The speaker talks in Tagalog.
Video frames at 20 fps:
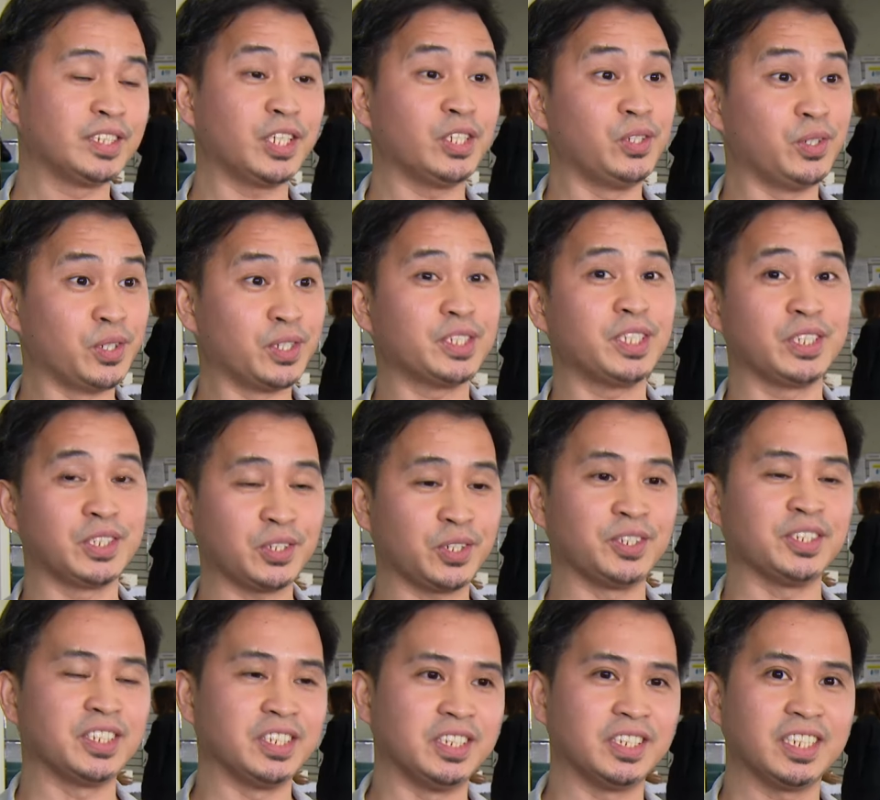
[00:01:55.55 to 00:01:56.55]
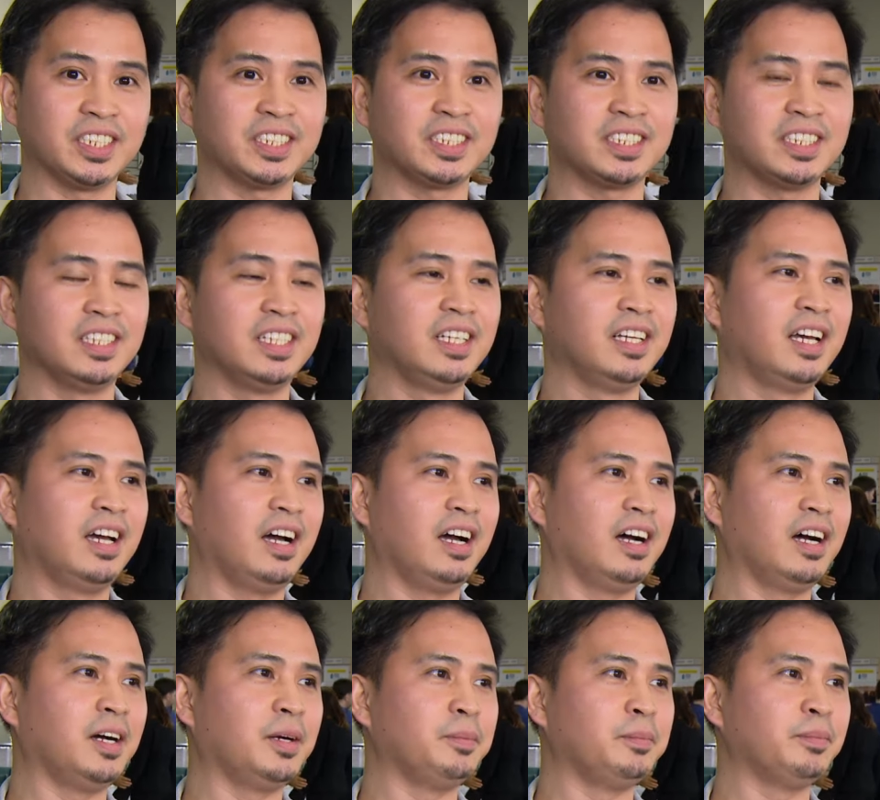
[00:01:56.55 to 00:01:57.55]
sa nursing shortages.
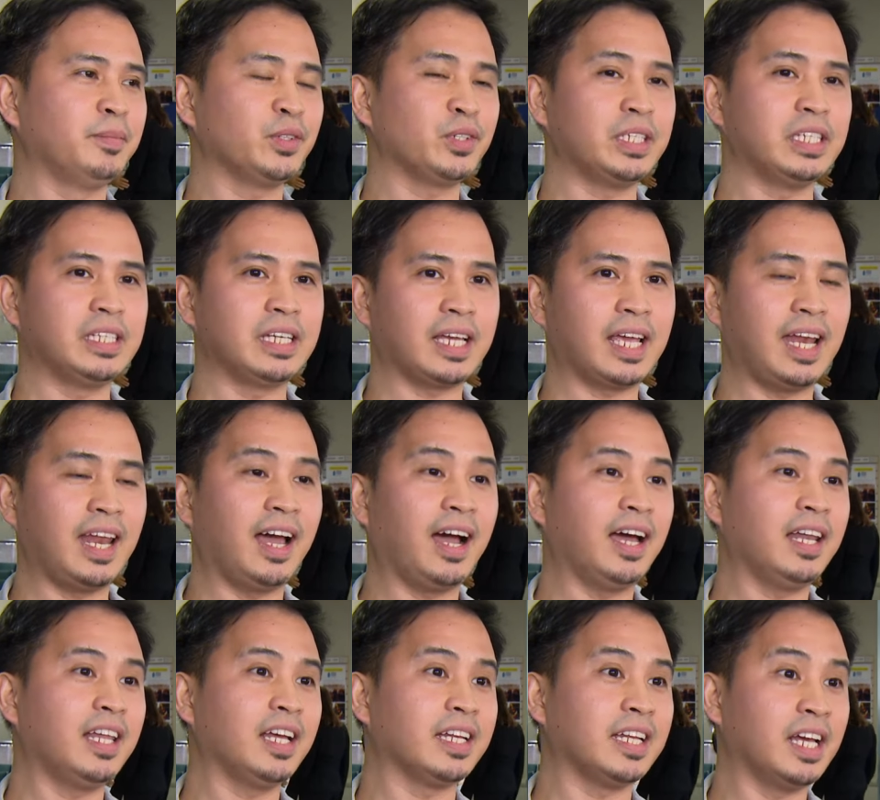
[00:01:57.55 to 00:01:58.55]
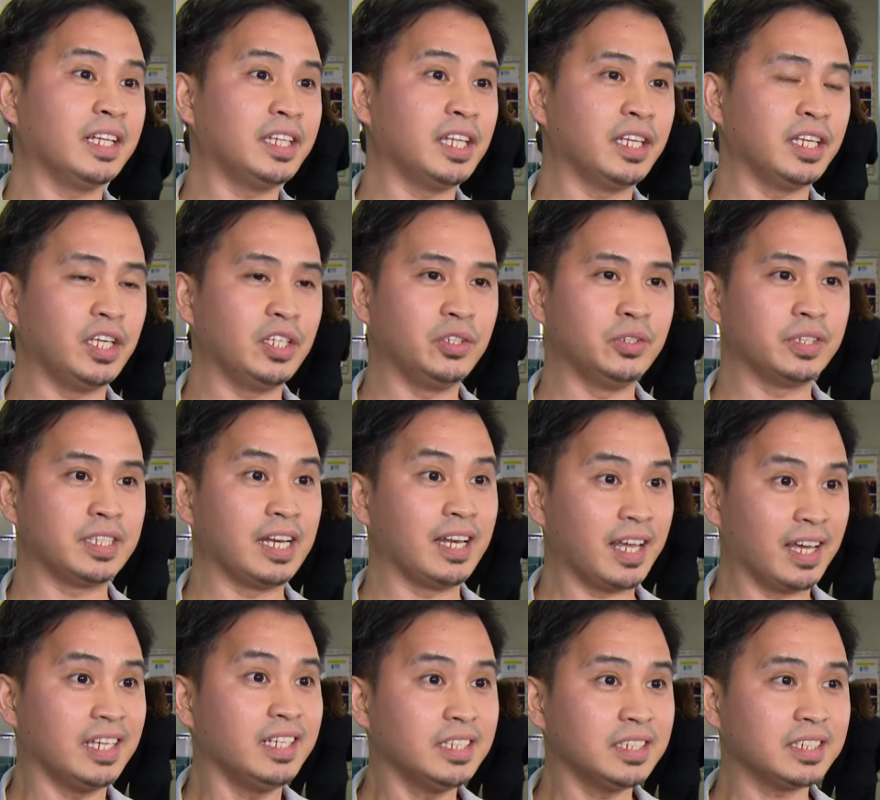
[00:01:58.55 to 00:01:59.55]
Um, kailangan lang nating
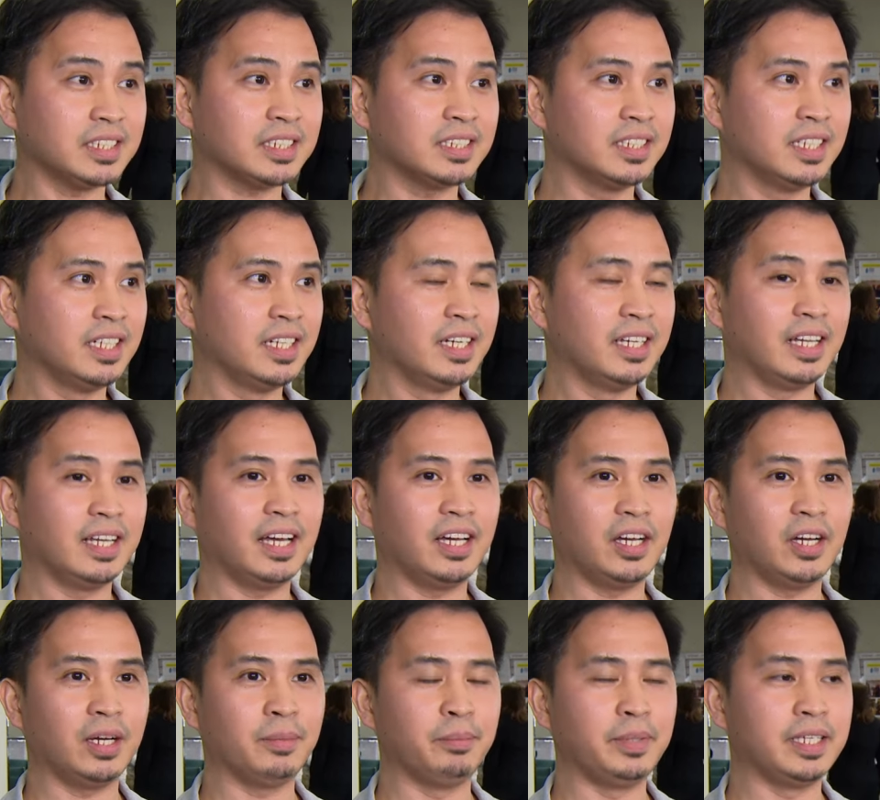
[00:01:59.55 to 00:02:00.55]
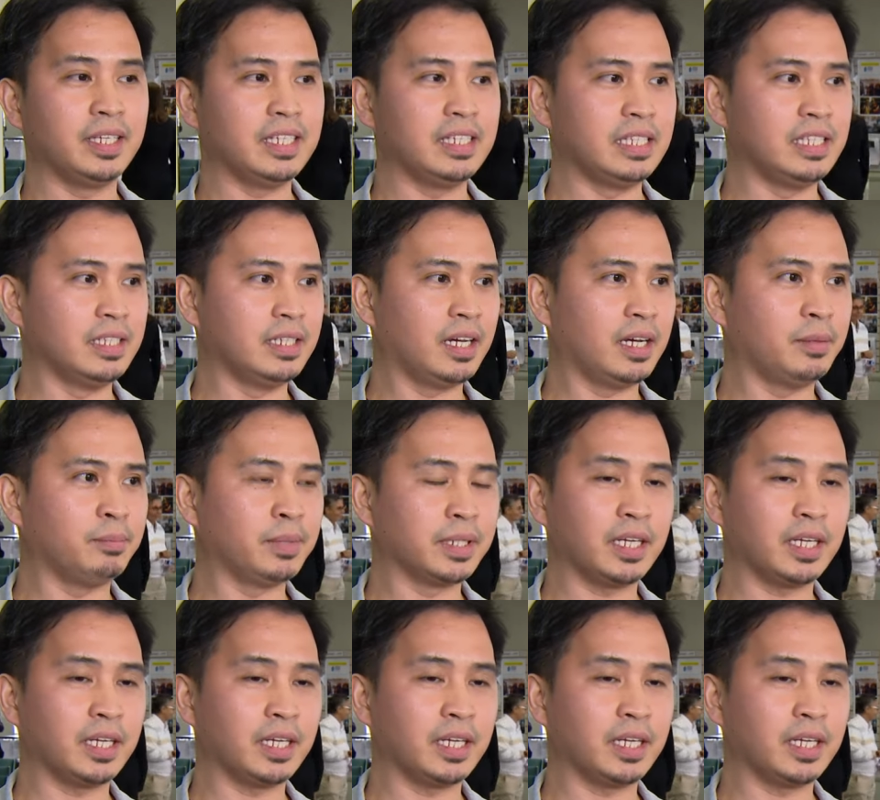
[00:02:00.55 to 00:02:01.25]
i-utilize, uh, big, i, uh,